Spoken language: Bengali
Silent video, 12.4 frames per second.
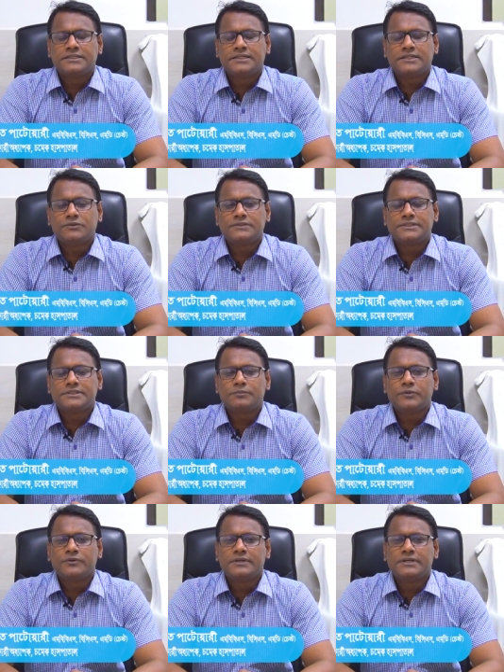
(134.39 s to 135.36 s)
সেটা হচ্ছে
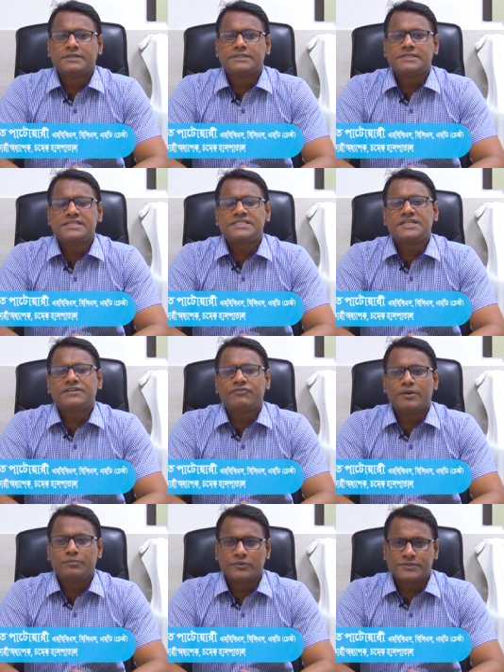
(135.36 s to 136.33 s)
যেমন সিস্টিক
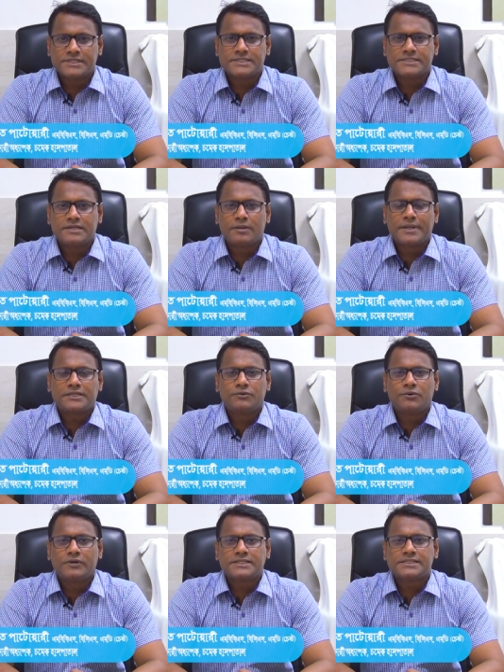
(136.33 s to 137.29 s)
ফাইব্রোসিস নামে একটা
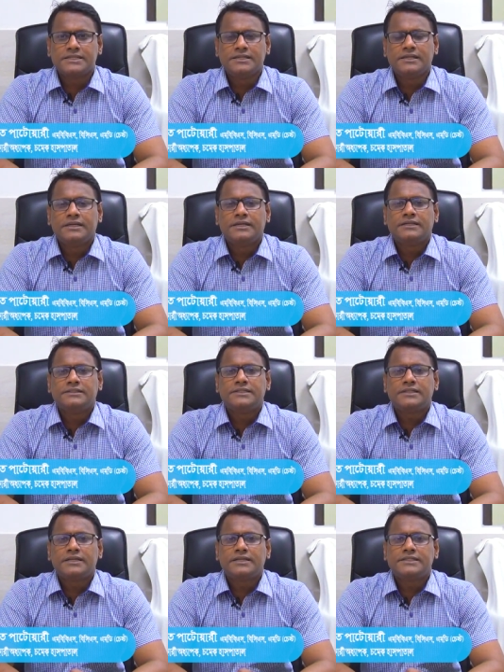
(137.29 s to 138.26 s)
রোগ আছে
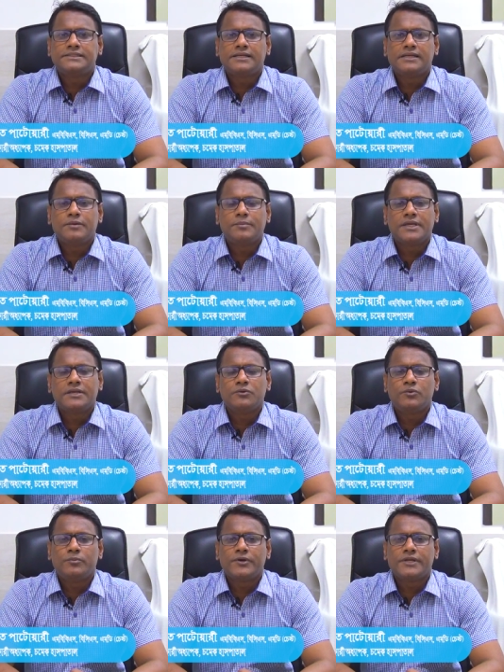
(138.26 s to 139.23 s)
যেটা নাকি ছেলে মেয়ে
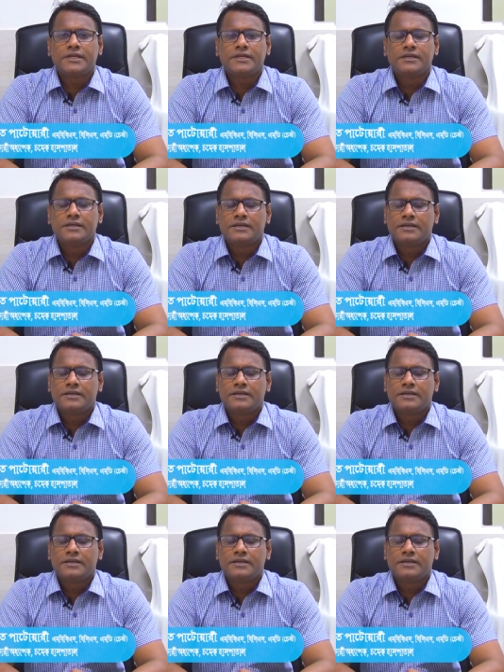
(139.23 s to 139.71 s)
উভয়েরই